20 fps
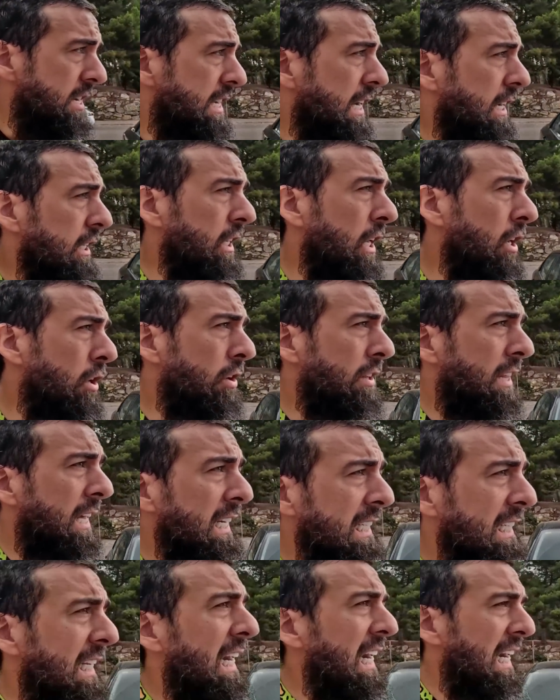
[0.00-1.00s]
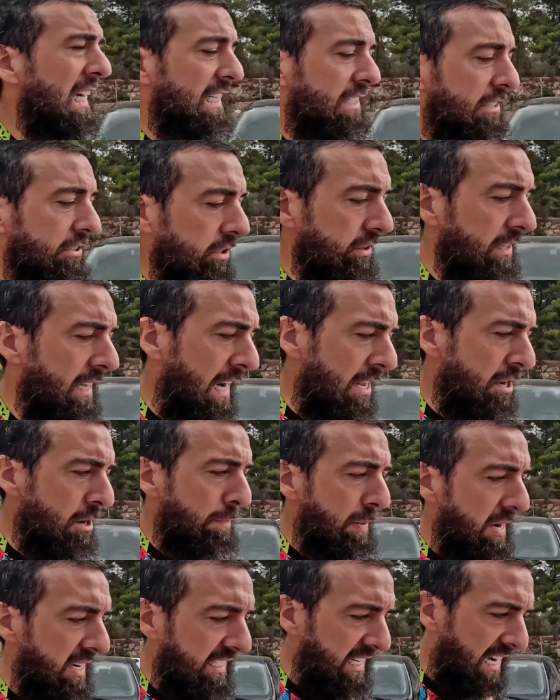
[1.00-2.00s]
Ya os acordáis que la lesión del
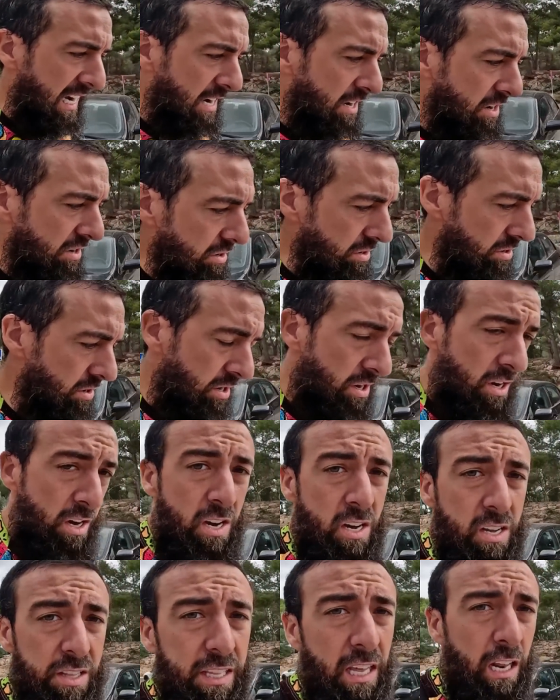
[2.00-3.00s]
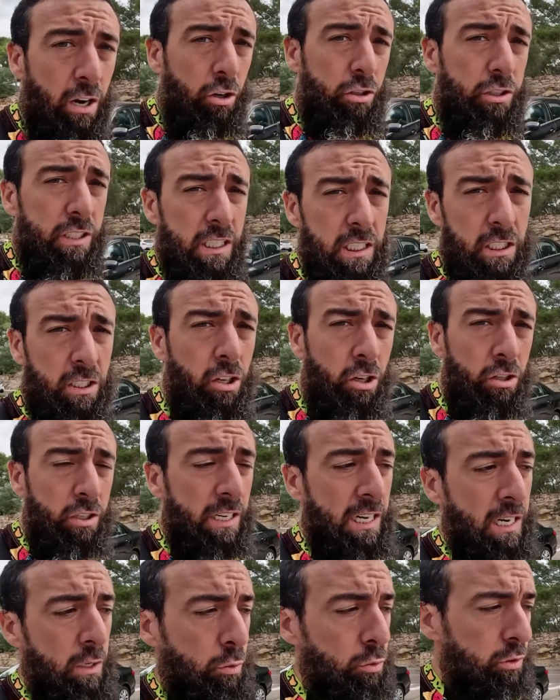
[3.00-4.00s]
año pasado de los isquios
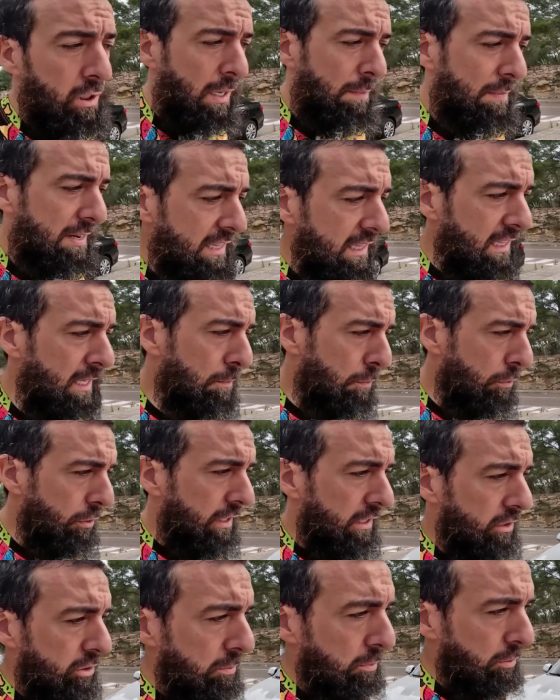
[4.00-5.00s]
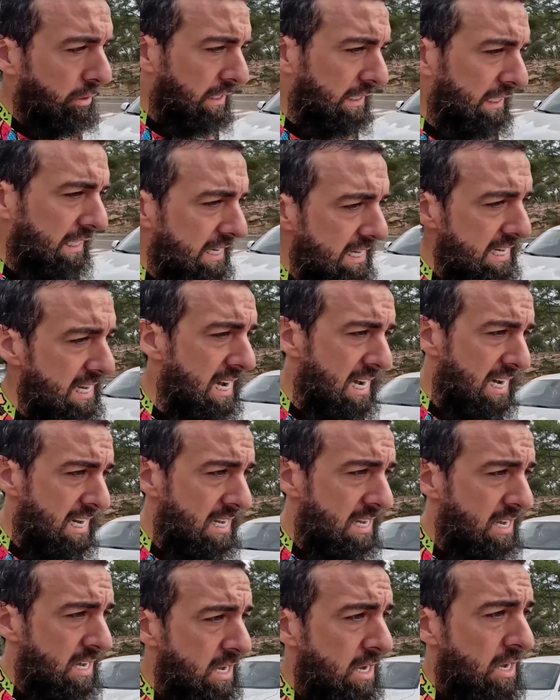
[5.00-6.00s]
era justamente por eso, porque
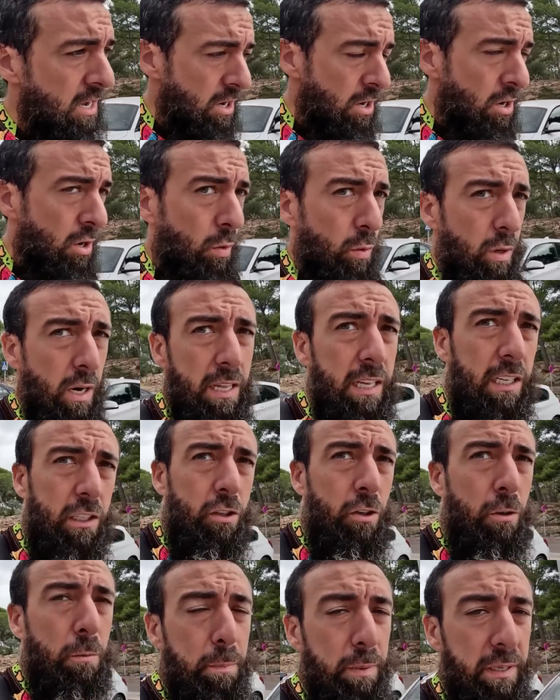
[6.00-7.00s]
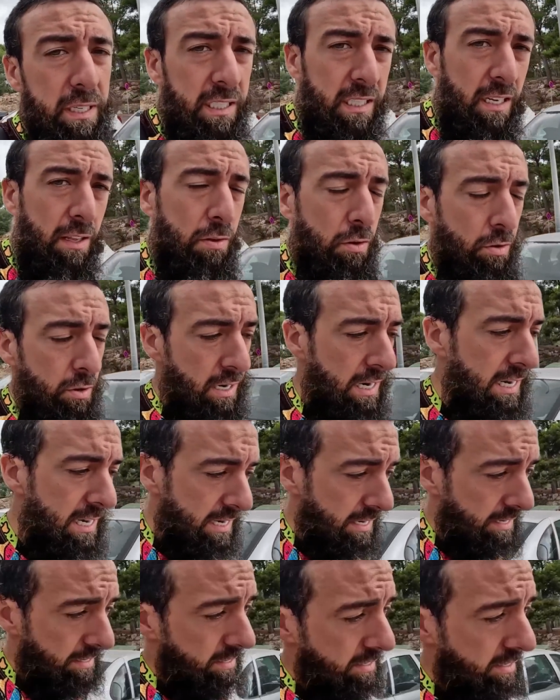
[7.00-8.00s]
tenía una descompensación
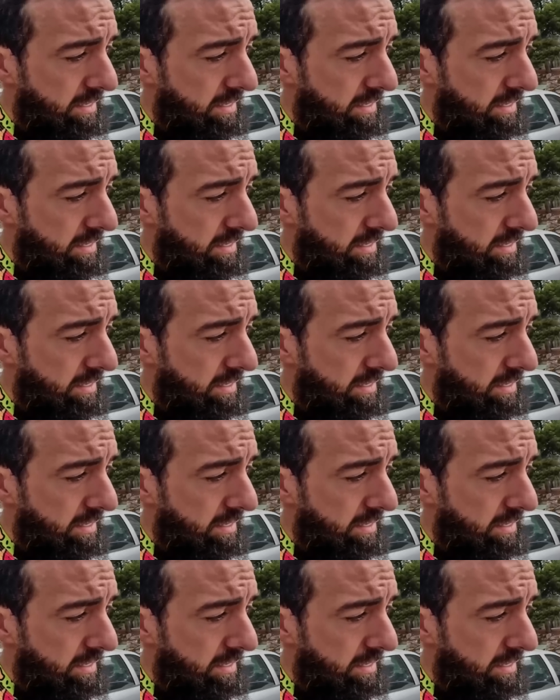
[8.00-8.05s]
ahí.